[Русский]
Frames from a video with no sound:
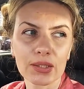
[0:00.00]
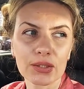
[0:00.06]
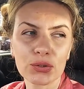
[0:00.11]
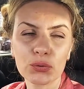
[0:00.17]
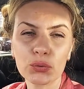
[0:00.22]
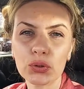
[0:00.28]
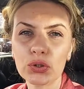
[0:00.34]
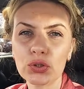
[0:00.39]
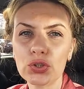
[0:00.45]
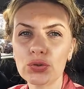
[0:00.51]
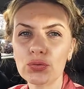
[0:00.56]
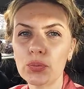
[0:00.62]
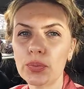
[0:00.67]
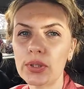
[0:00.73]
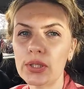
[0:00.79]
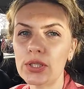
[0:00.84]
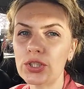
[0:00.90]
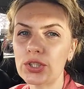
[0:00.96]
Сегодня ничего
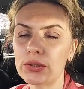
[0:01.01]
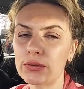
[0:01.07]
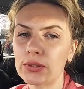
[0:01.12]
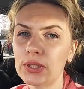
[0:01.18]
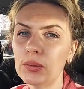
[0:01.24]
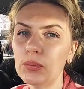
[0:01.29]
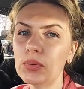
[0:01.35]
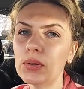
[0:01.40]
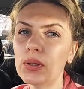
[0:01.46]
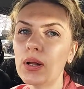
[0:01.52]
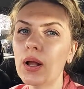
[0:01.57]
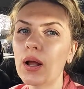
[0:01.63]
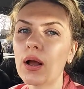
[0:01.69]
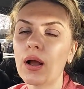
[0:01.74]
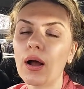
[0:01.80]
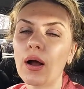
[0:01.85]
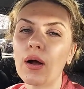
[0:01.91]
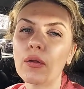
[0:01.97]
приличного не было,
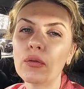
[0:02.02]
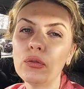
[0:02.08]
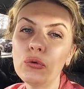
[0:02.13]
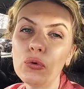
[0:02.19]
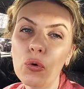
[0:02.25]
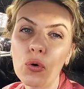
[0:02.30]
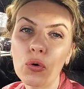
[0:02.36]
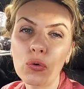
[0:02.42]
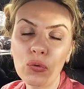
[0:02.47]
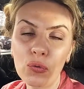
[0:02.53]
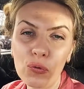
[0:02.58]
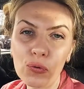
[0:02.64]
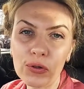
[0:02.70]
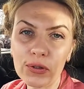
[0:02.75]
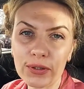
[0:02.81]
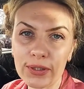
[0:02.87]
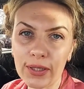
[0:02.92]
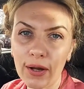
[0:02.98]
но
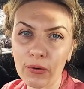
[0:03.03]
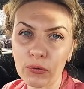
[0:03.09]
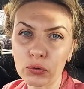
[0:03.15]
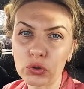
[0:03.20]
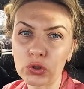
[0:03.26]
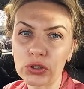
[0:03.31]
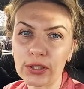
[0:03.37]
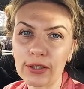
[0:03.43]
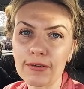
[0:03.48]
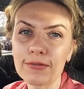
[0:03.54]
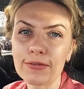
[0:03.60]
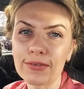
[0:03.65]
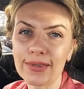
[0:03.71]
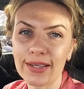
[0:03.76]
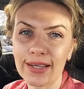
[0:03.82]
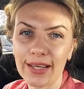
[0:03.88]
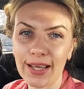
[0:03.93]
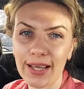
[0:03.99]
коль я уже
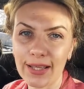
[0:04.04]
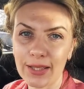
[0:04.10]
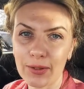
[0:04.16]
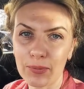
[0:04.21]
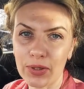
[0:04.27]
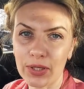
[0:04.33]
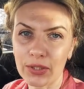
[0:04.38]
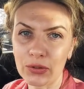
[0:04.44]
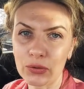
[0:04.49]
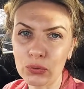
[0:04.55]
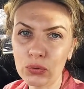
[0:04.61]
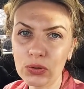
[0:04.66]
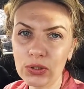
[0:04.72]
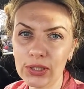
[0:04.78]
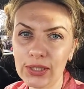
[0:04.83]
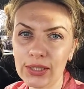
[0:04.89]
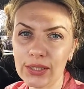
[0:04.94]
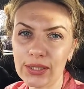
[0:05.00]
в этом
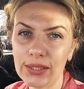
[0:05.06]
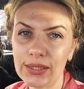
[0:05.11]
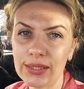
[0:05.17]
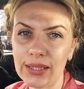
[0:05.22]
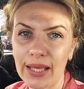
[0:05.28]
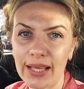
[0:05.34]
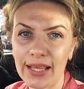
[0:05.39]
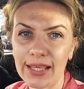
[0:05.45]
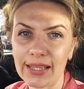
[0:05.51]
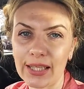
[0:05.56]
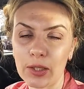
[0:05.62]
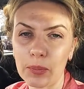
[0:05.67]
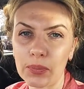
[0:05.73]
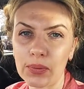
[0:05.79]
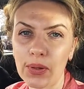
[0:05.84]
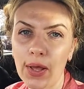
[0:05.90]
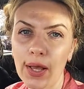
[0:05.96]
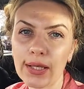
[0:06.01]
районе и на этой
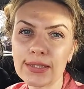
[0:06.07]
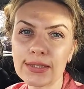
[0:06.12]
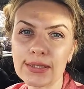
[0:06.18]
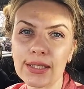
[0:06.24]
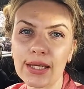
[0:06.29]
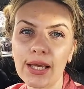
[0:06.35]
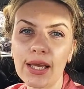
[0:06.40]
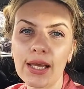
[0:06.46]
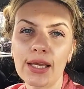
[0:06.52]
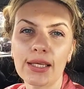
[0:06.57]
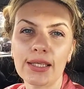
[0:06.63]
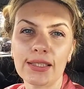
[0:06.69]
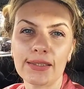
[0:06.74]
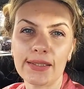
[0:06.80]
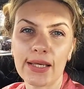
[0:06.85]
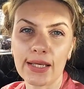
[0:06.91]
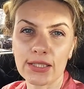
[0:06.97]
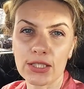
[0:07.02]
плазе,
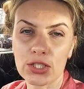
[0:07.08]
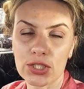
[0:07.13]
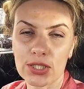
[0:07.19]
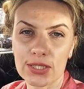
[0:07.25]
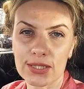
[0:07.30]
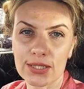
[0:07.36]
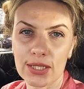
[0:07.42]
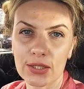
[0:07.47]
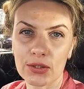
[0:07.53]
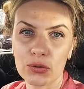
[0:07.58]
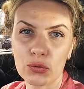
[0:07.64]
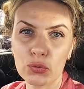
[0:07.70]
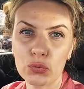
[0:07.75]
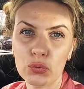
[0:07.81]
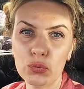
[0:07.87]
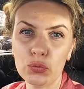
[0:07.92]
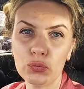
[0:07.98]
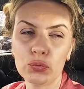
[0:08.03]
я сейчас
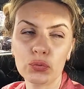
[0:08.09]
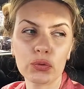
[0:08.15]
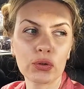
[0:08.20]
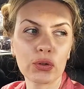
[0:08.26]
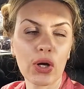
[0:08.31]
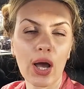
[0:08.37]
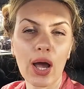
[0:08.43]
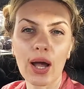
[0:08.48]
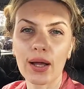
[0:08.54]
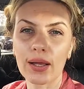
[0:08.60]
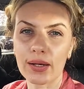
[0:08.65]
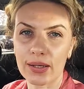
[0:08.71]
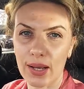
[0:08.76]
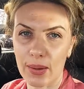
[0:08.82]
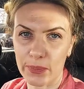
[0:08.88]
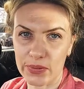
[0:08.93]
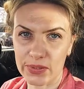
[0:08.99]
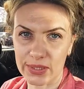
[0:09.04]
зайду в
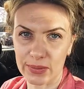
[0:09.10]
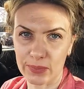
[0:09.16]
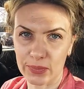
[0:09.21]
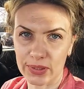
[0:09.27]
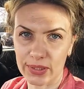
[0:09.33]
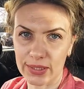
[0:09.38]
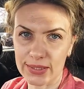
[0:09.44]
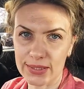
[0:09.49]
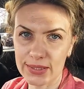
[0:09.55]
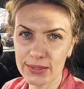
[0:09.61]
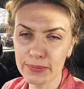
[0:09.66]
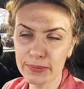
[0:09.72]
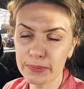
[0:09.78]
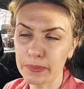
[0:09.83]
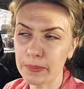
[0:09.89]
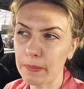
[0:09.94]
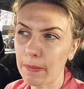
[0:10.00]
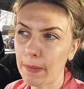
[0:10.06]
арабский магазин –
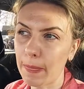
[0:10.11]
